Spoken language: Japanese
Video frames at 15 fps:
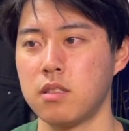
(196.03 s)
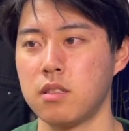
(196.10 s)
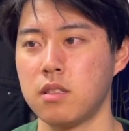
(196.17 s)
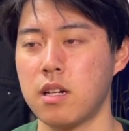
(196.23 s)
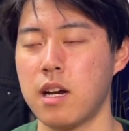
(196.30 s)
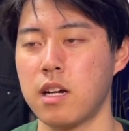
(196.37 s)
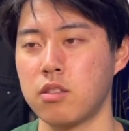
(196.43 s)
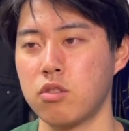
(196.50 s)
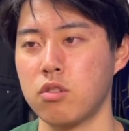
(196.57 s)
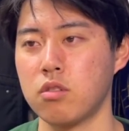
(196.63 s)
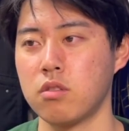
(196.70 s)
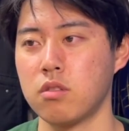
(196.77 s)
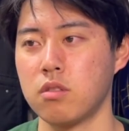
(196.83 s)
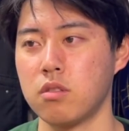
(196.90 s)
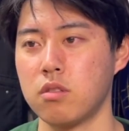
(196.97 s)
ハート
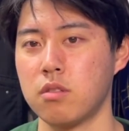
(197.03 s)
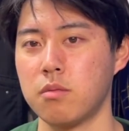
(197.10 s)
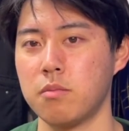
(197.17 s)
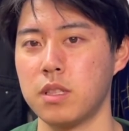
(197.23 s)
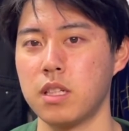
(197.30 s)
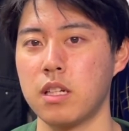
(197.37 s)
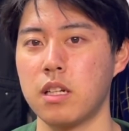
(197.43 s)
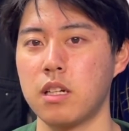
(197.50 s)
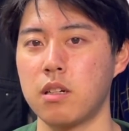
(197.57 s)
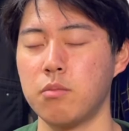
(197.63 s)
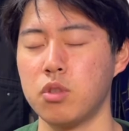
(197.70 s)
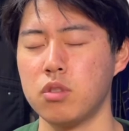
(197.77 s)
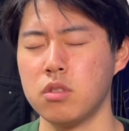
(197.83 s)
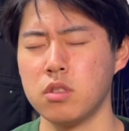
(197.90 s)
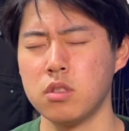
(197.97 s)
みたいななんかもう
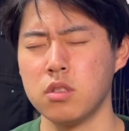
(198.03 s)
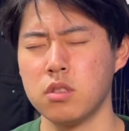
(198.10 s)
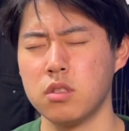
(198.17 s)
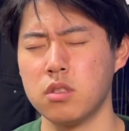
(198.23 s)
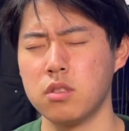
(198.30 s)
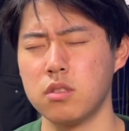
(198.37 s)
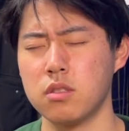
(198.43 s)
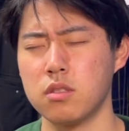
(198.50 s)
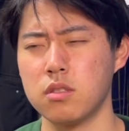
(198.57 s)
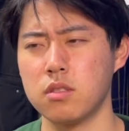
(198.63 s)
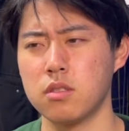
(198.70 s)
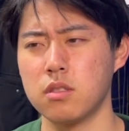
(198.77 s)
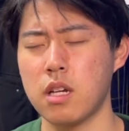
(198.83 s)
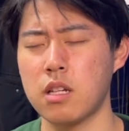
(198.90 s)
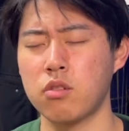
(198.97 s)

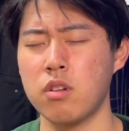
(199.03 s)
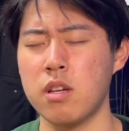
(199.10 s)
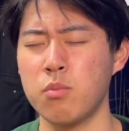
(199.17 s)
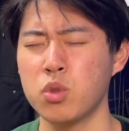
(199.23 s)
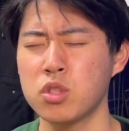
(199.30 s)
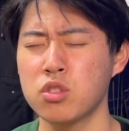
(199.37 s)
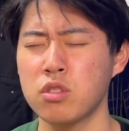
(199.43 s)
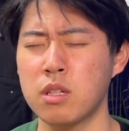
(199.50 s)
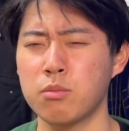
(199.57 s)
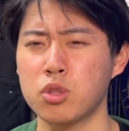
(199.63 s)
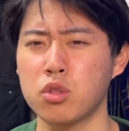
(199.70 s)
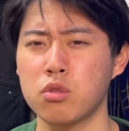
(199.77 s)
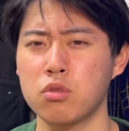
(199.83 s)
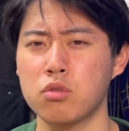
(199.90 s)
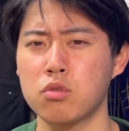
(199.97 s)
あと絵文字とかもちょっ
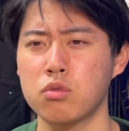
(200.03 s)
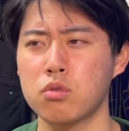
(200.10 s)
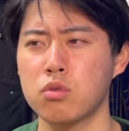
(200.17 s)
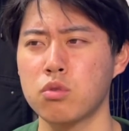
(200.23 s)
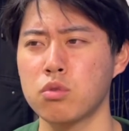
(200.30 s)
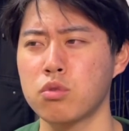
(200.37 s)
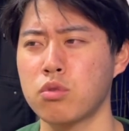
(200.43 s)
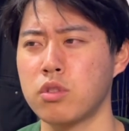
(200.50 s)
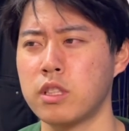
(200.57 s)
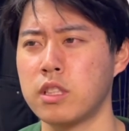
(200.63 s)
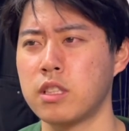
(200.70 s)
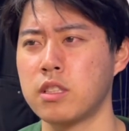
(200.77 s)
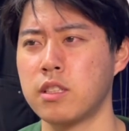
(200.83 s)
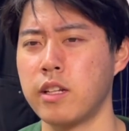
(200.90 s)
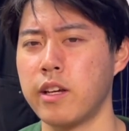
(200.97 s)
とちょこちょこ入れて
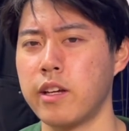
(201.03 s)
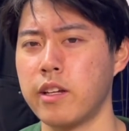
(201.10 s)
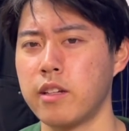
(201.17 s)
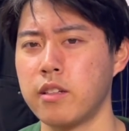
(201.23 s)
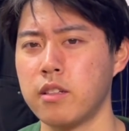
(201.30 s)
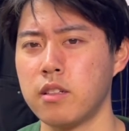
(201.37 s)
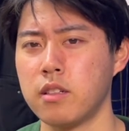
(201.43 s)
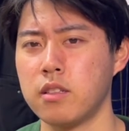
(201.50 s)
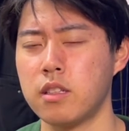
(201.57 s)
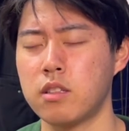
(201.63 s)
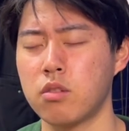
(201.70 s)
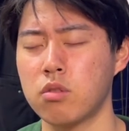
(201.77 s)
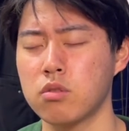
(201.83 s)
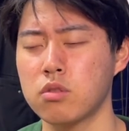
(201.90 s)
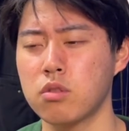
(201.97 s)
きてで
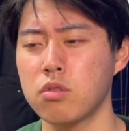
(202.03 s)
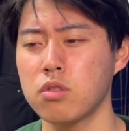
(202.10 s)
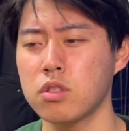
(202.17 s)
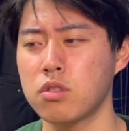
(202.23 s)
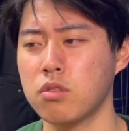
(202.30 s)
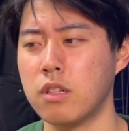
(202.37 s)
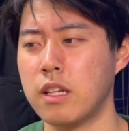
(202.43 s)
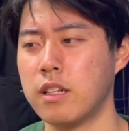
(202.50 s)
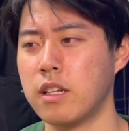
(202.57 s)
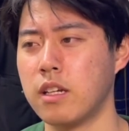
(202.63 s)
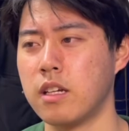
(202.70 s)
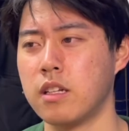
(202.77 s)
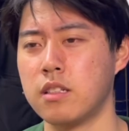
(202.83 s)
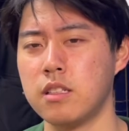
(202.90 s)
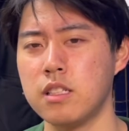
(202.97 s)
その人の年
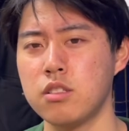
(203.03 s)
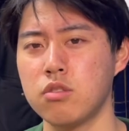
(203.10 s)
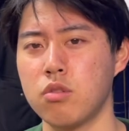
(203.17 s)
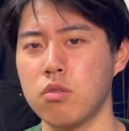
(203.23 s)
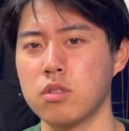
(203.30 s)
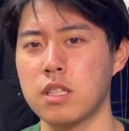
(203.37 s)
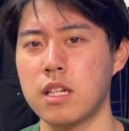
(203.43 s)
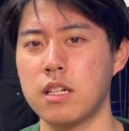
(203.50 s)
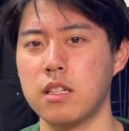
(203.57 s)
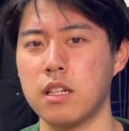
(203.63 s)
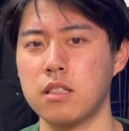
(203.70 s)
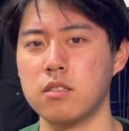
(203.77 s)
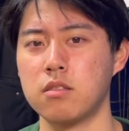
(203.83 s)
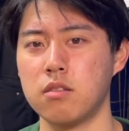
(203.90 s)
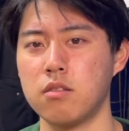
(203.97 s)
齢25歳なんで
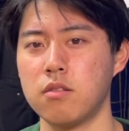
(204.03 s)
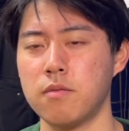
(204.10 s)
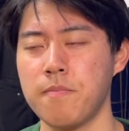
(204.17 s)
すよ